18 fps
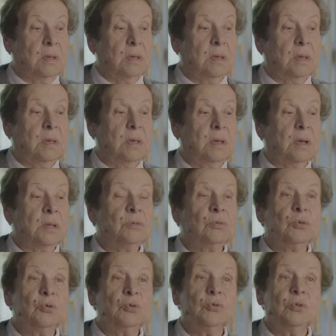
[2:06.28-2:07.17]
И
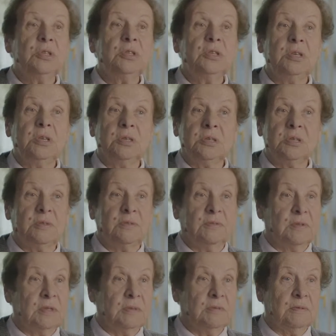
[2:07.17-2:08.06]
Антошу
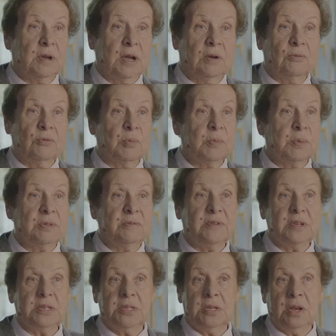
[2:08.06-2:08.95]
единственного, кого
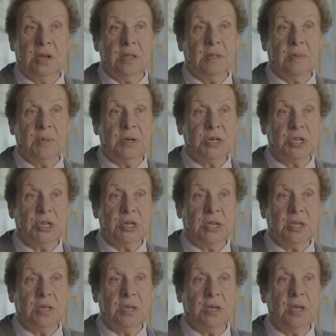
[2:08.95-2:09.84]
подвозили на
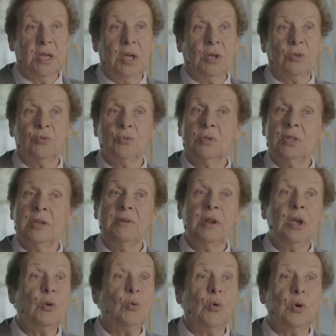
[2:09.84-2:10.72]
машине. Но
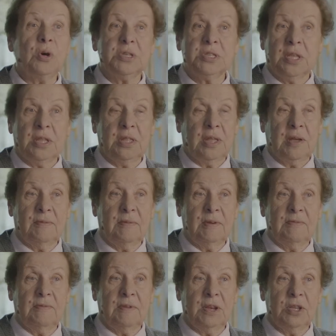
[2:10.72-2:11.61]
далеко
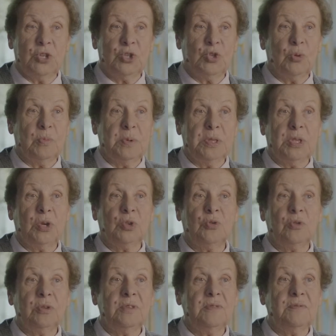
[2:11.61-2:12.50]
останавливались, чтобы
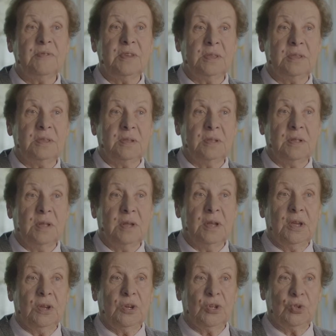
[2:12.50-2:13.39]
никто не видел,
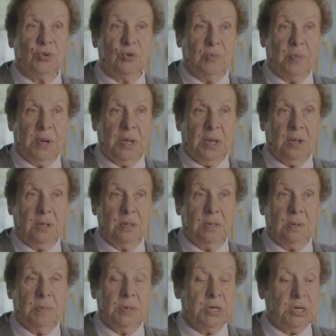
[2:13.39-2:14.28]
что он приехал
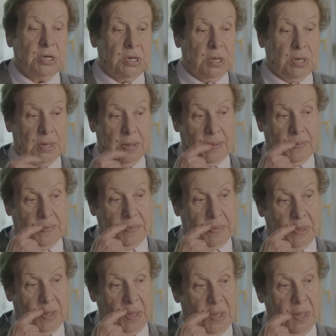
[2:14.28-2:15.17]
на машине.
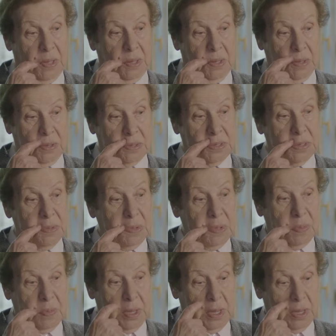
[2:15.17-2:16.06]
Тем
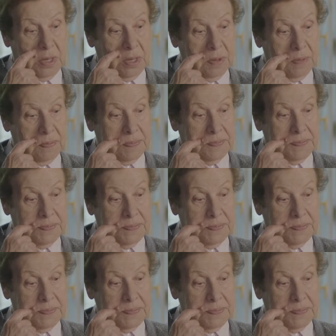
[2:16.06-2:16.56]
не менее.